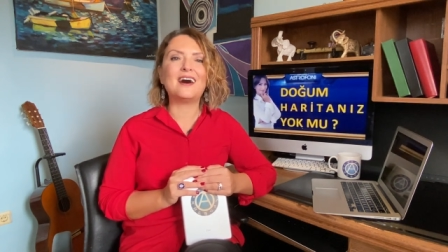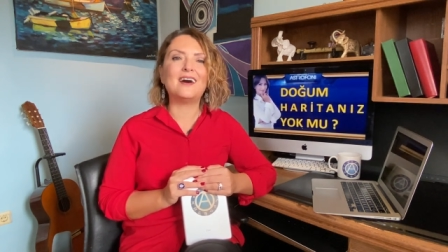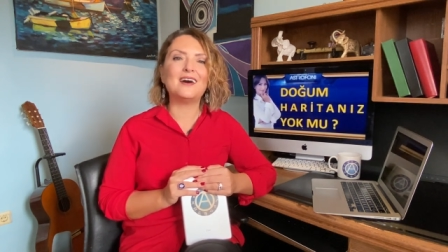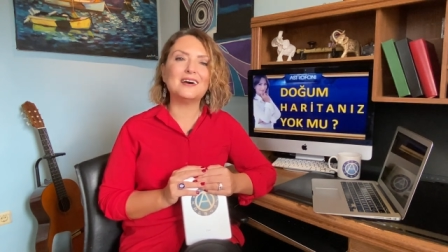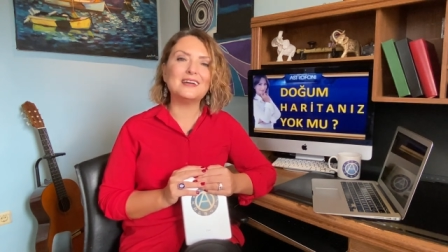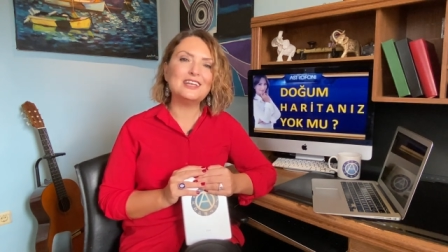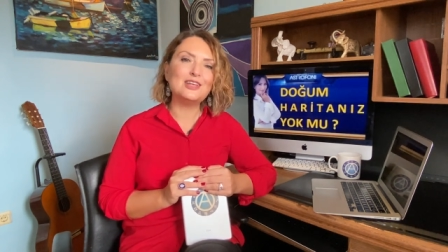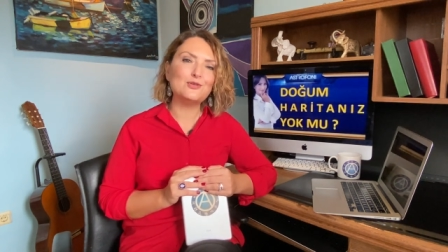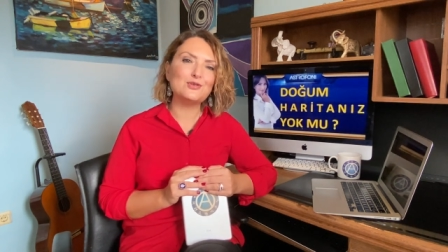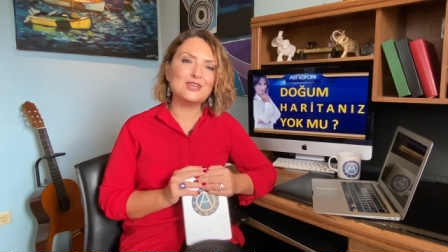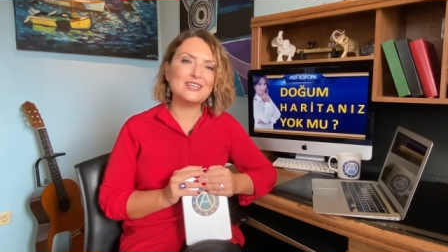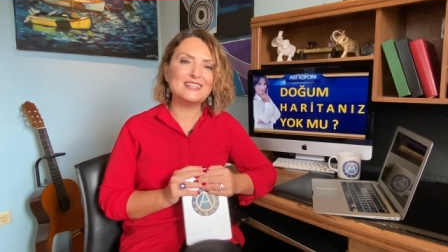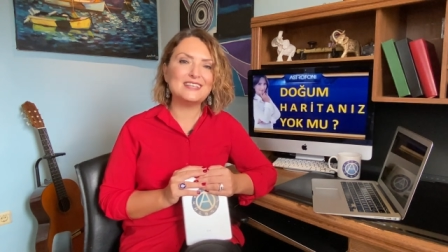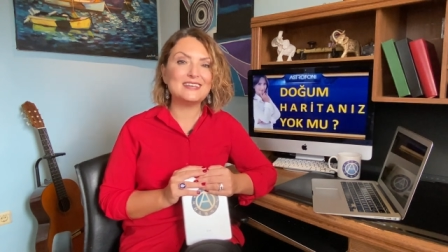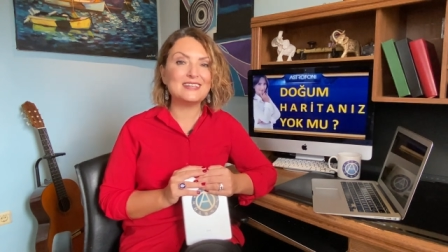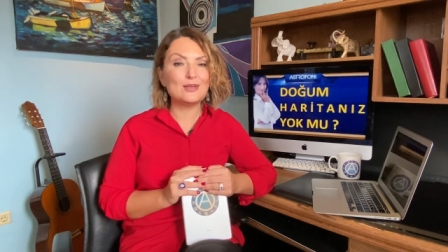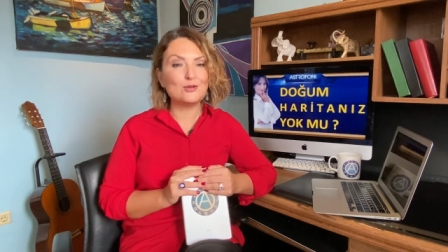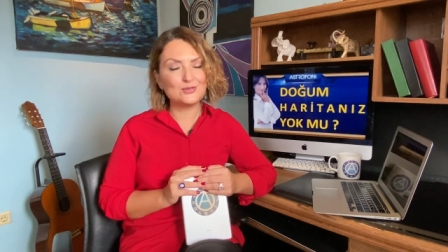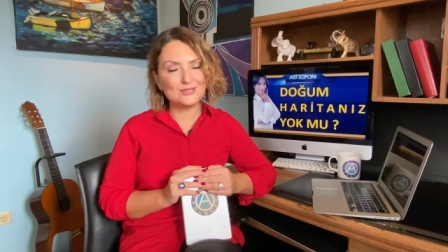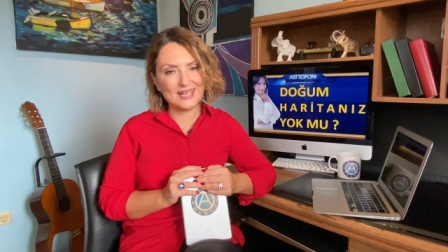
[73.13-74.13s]
aile
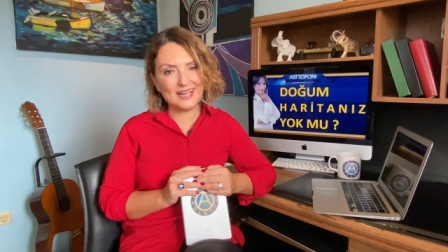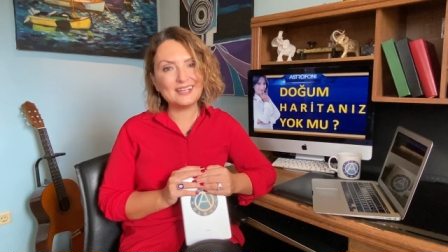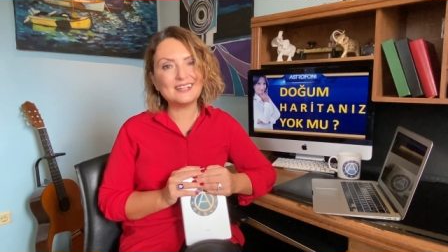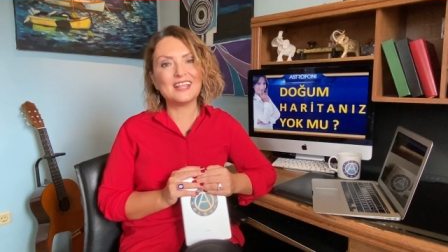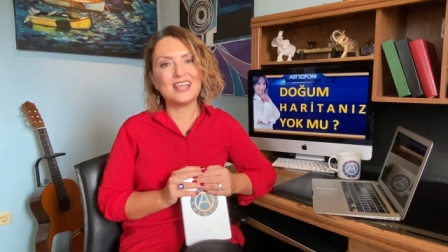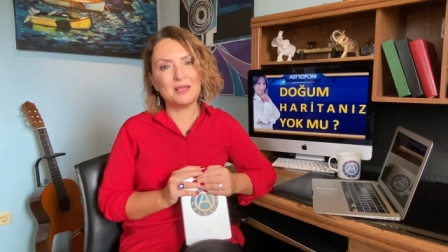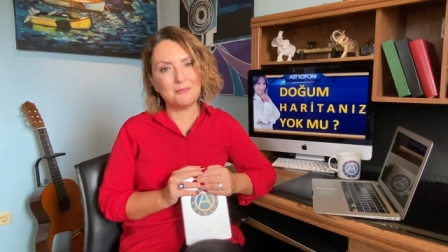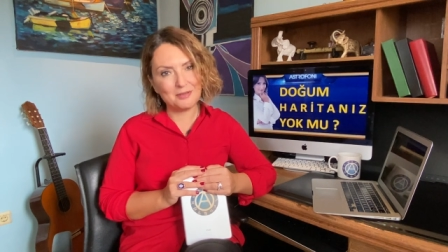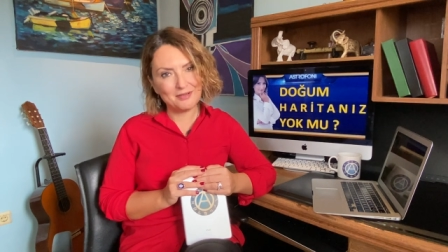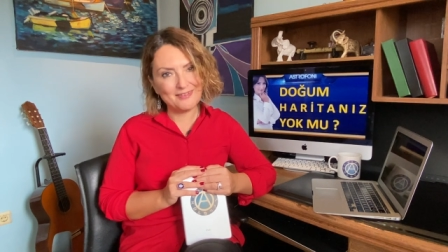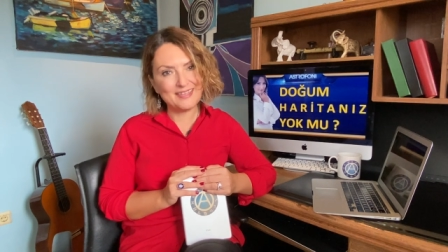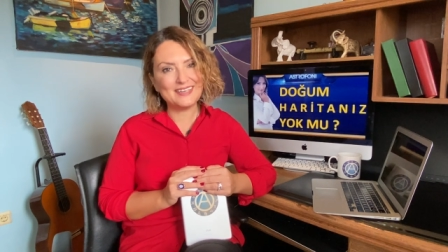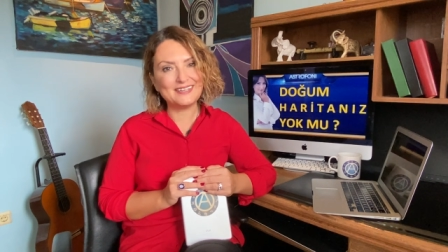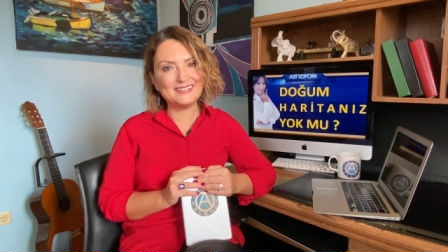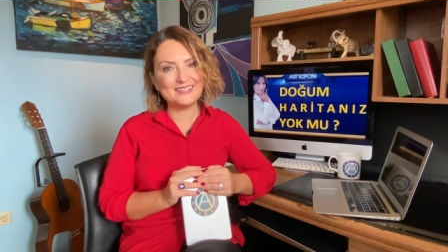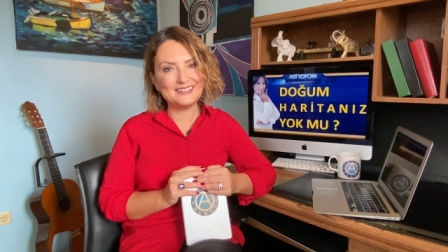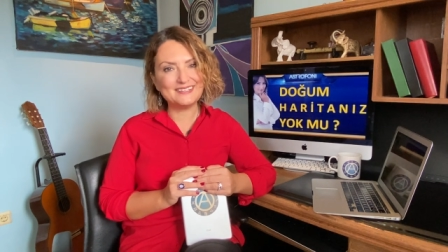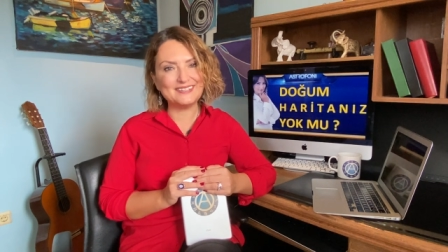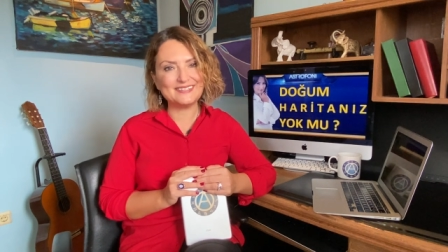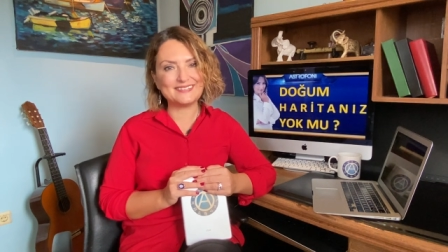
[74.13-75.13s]
üyeleri özellikle
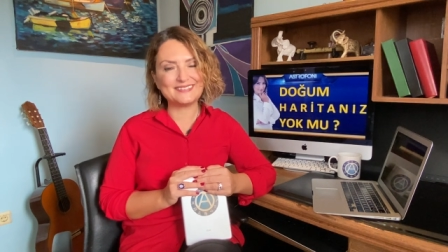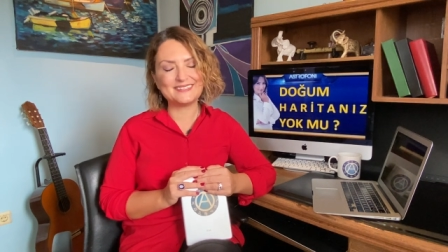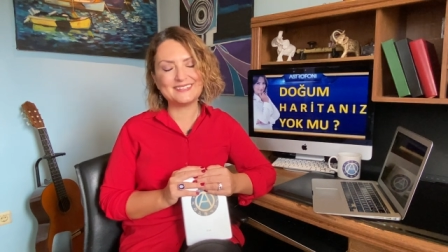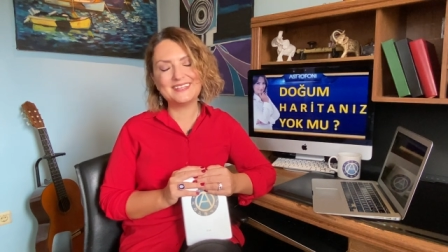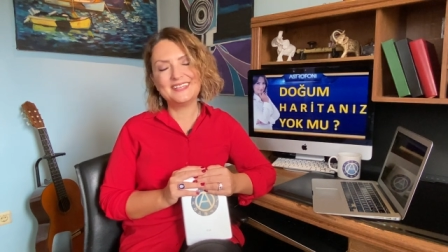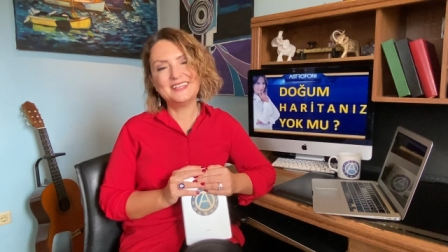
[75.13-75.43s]
ebeveynleriniz